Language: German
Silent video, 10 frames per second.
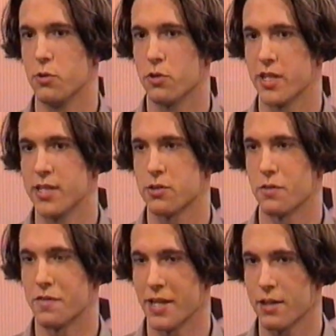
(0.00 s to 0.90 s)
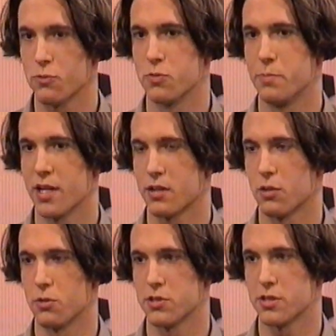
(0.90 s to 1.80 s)
Jürgen Dilsdorf ging und Bernd
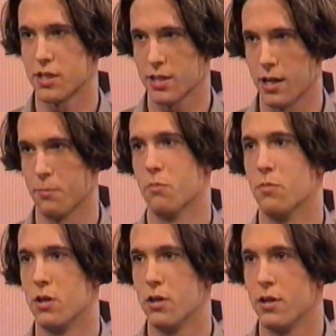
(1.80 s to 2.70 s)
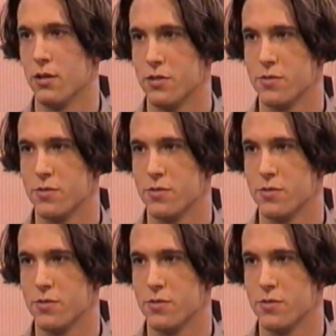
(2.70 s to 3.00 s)
Kraus kam. Korrekt.